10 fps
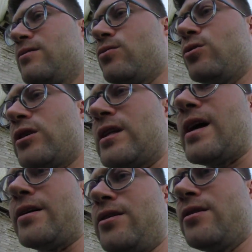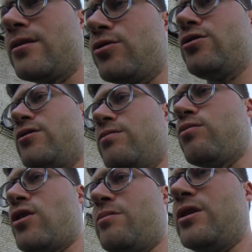Ну и тогда они, короче,
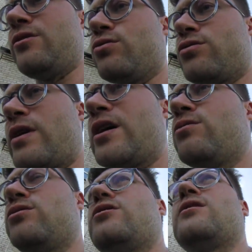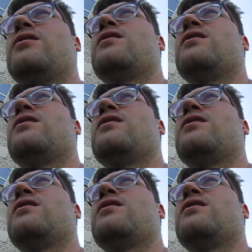более-менее усваиваются.